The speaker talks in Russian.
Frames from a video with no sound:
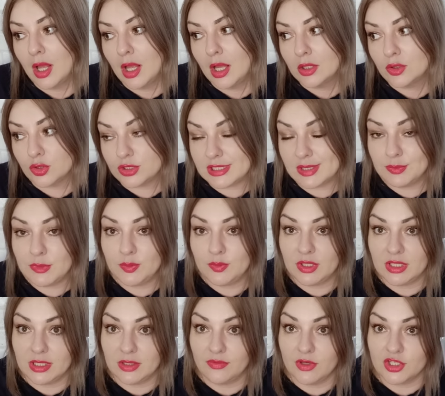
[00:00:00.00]
Но, тем не
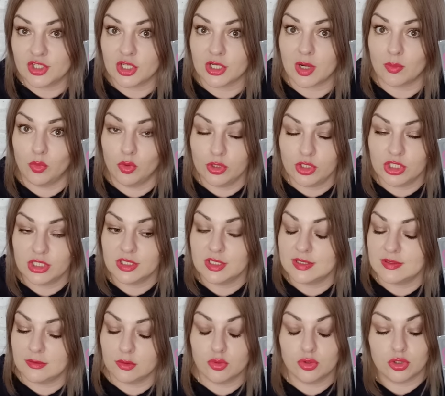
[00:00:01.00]
менее, вещь рабочая,
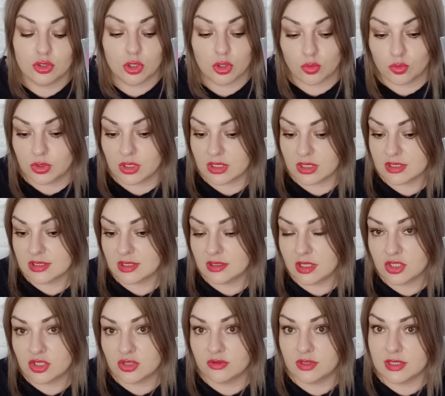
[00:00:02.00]
действительно очень круто
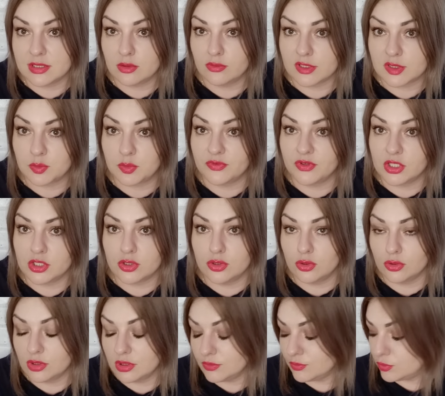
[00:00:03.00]
разглаживает. Если у вас поврежденные